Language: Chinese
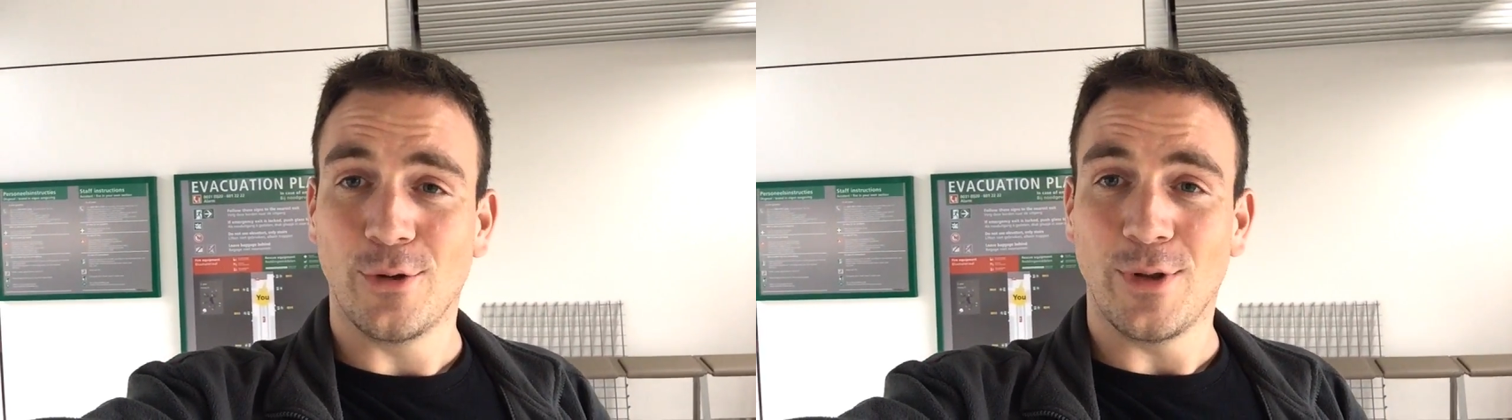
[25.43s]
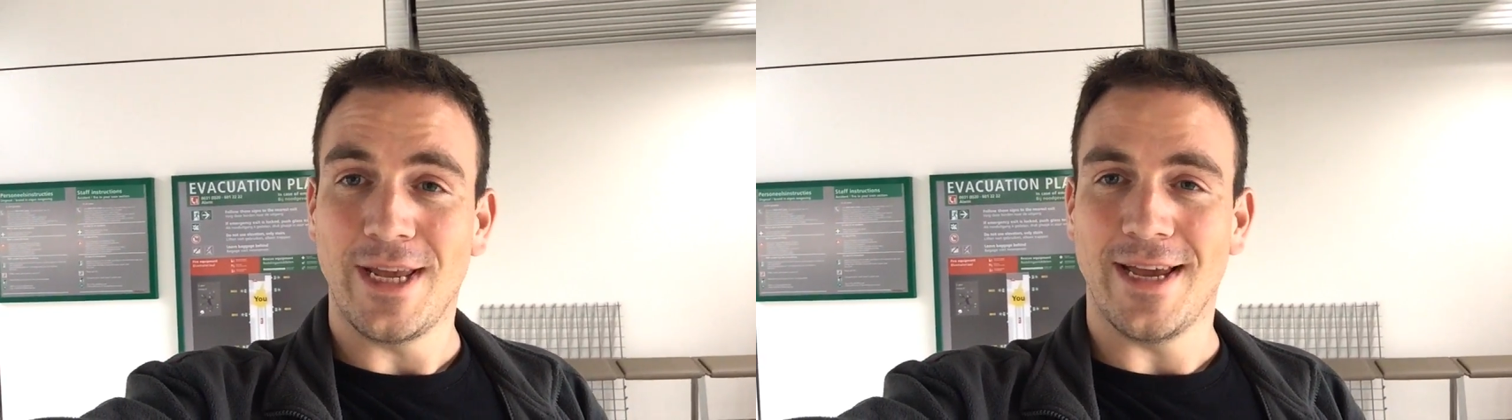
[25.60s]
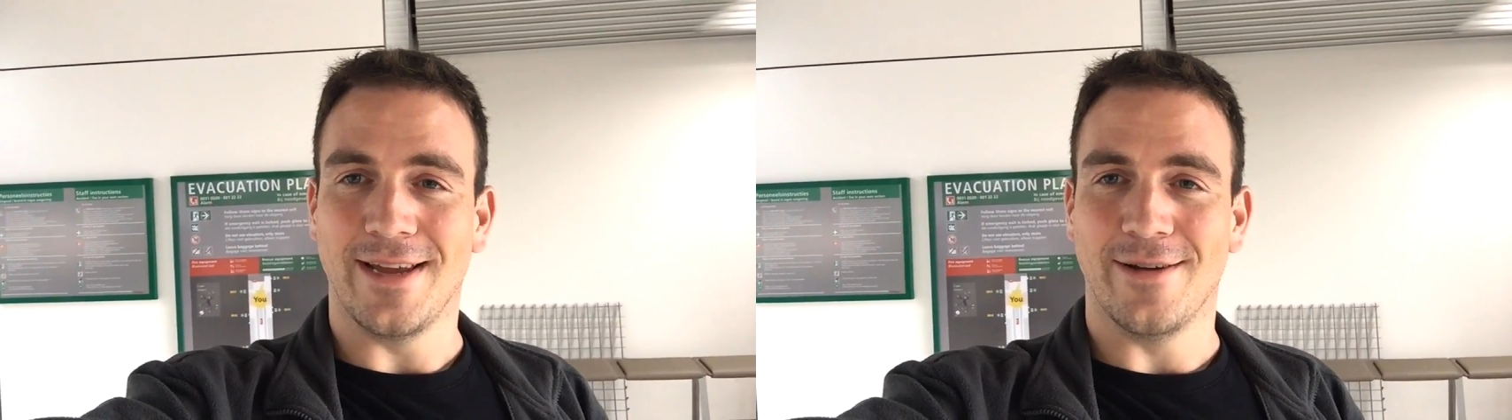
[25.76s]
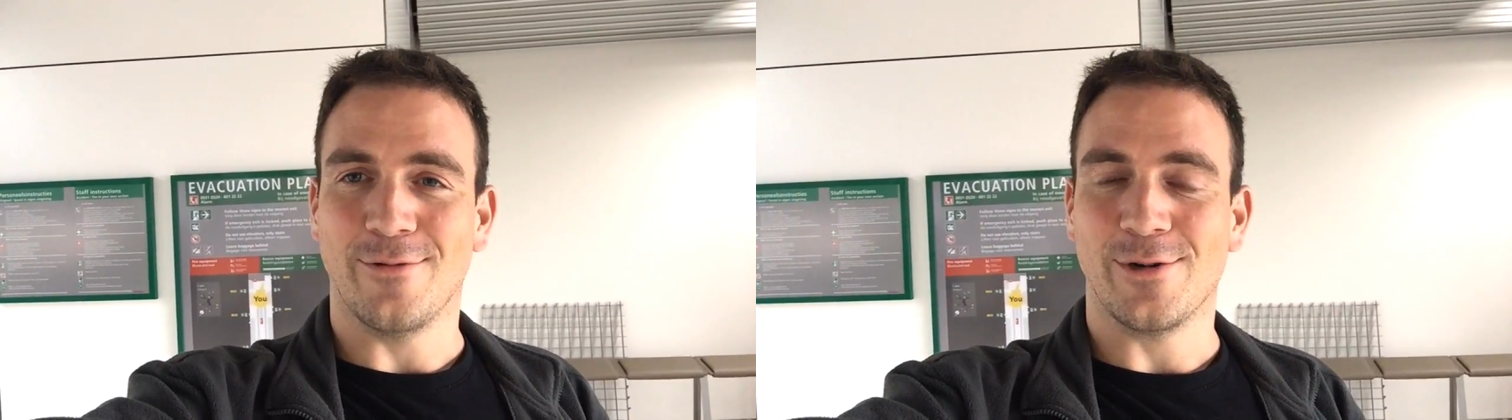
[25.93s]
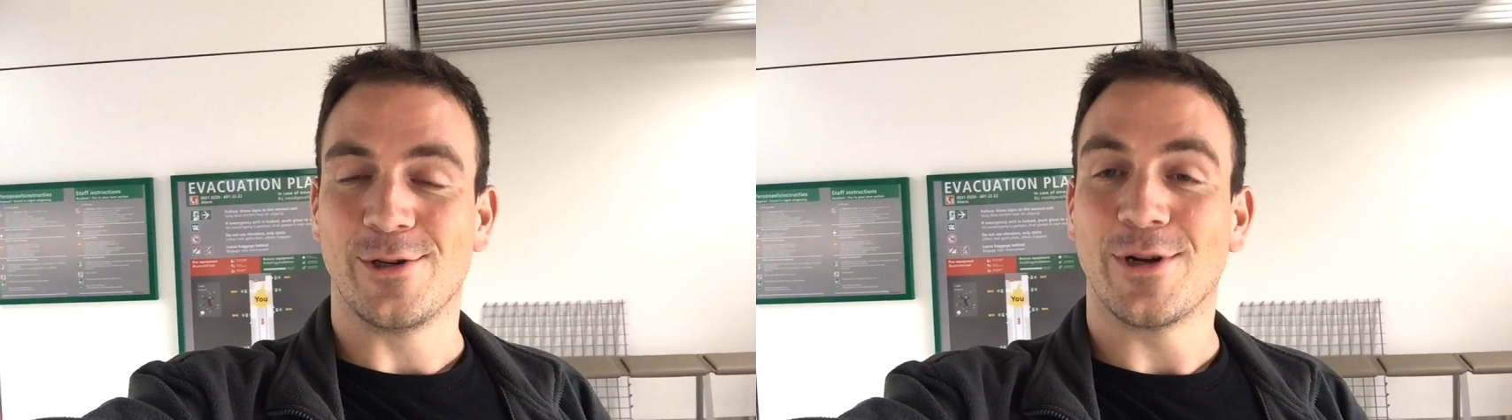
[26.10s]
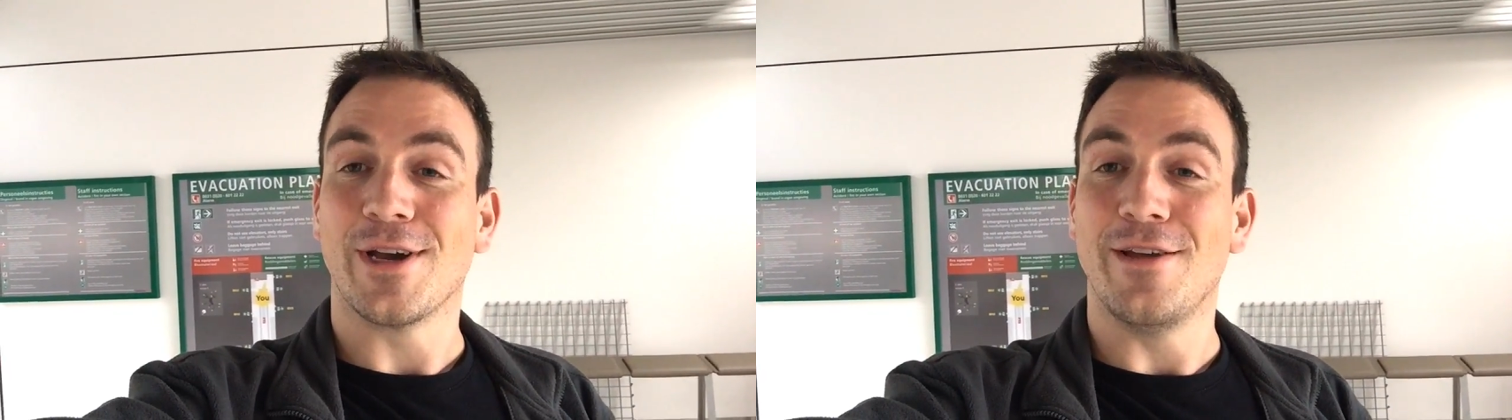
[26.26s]
多电影，
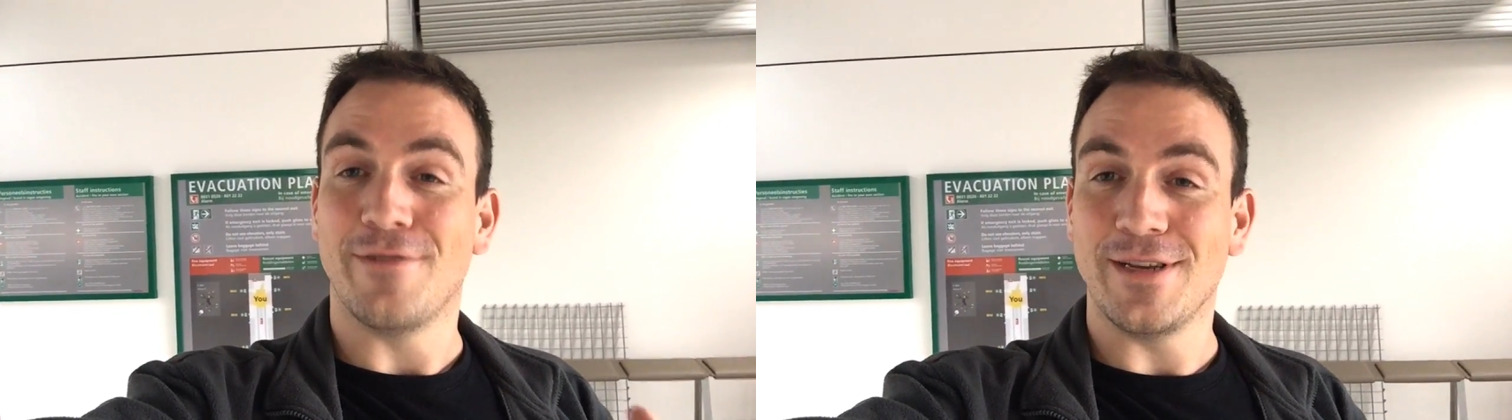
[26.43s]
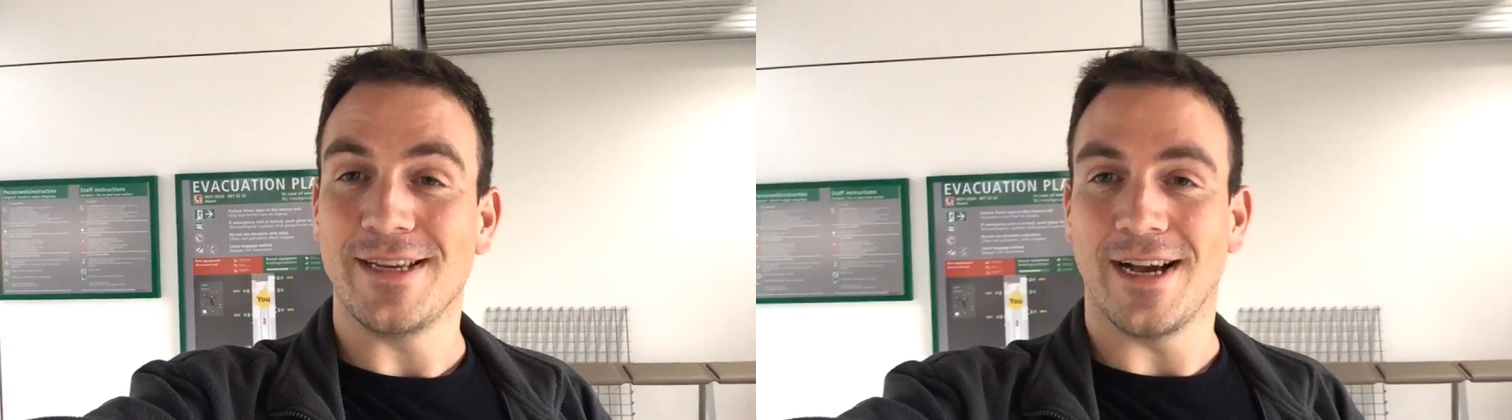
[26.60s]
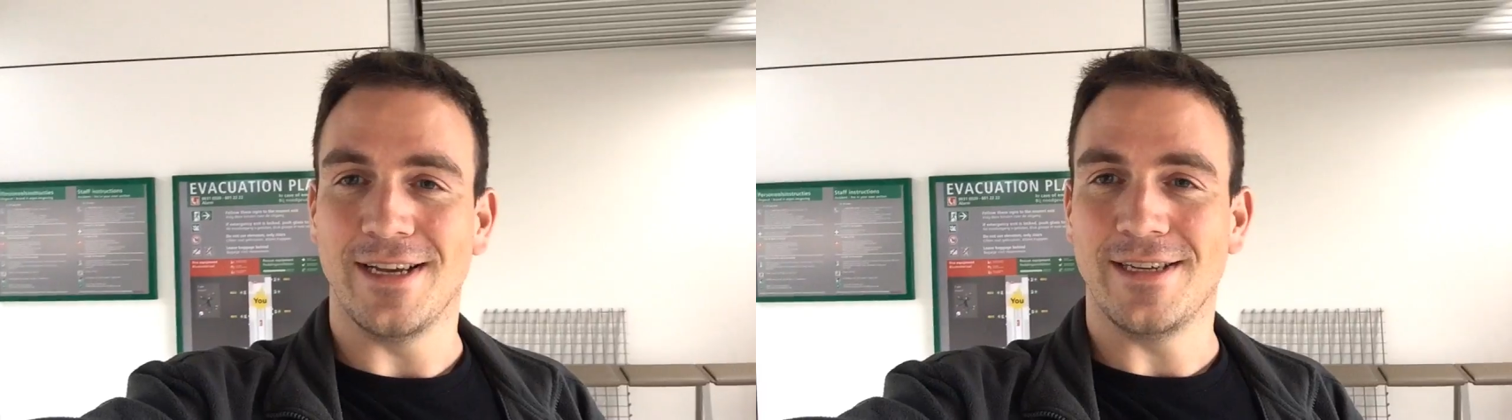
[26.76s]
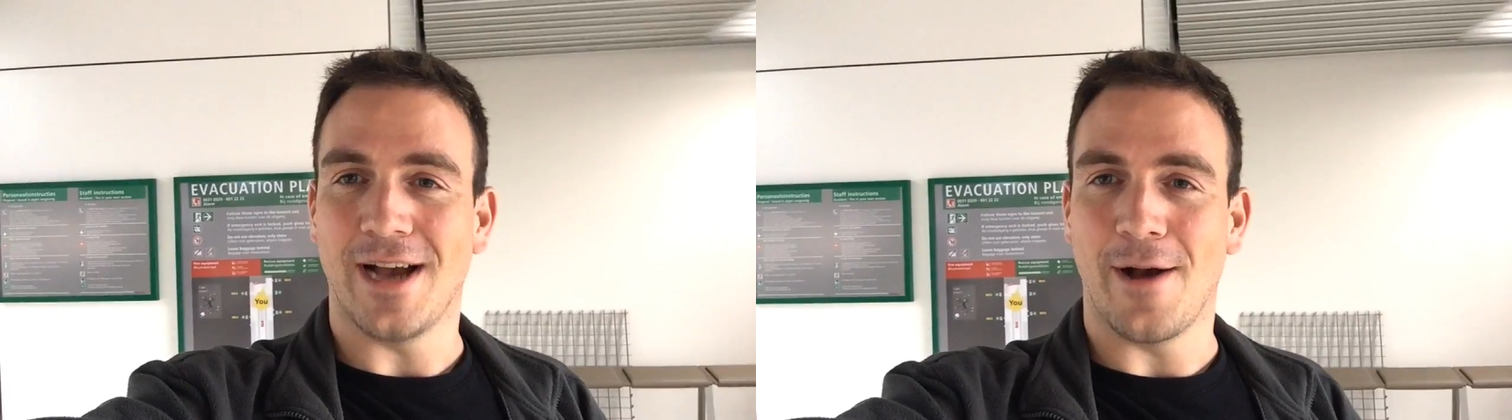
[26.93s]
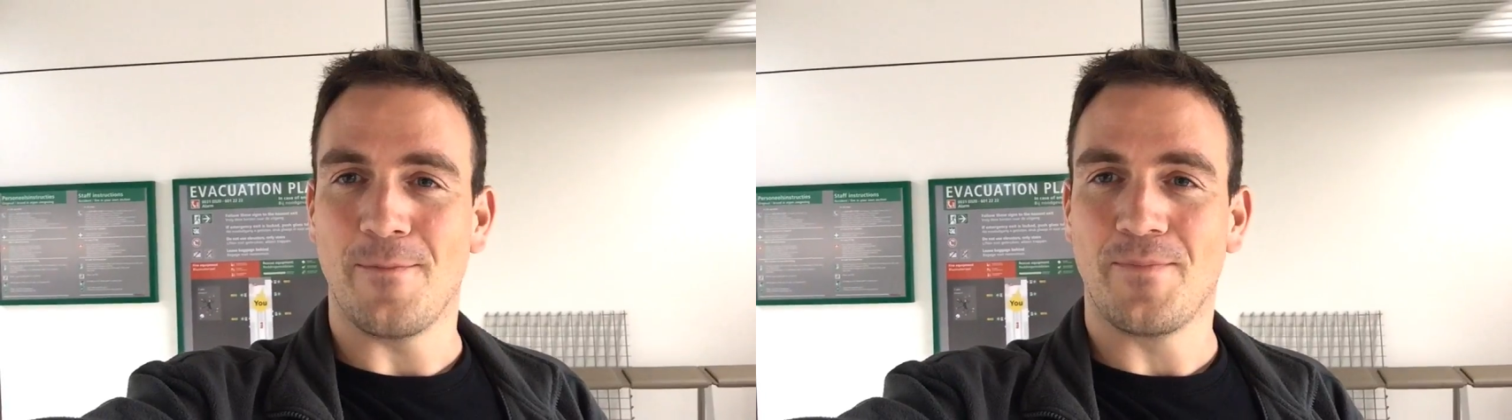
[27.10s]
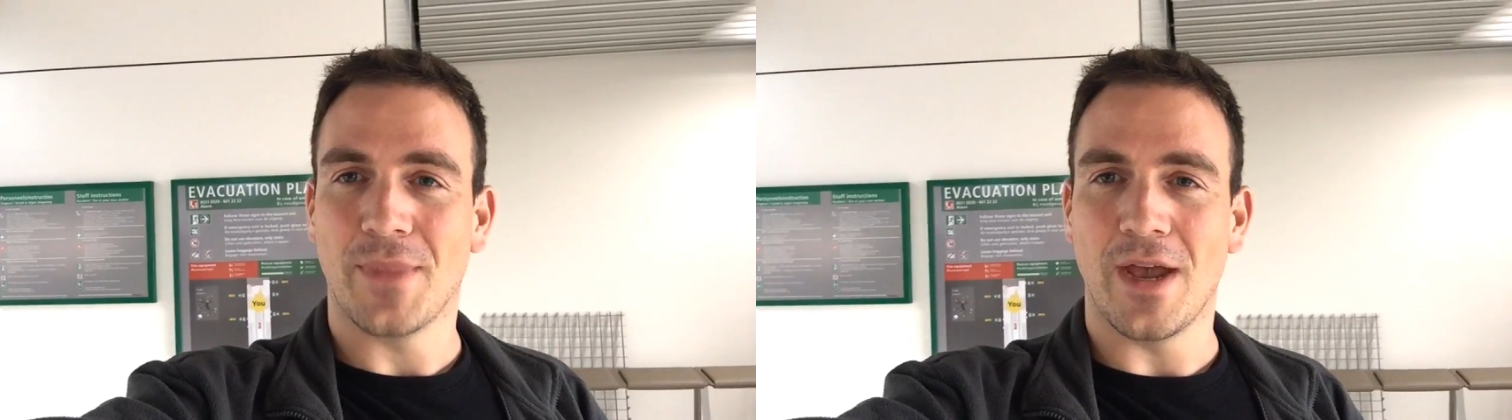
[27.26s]
我觉得可以分享一下。